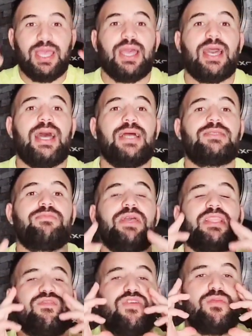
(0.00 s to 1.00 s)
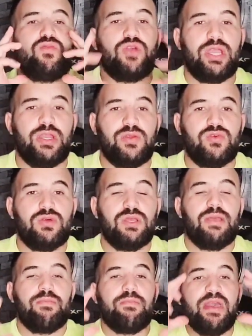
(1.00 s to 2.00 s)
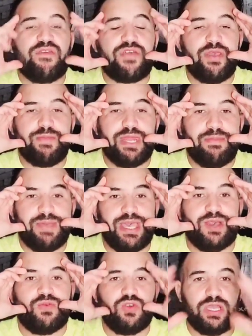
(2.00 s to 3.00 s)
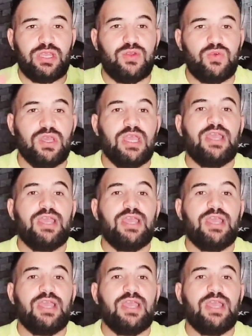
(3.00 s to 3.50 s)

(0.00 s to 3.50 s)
خالتي ما تفهم والو ما فهمنا معاه والو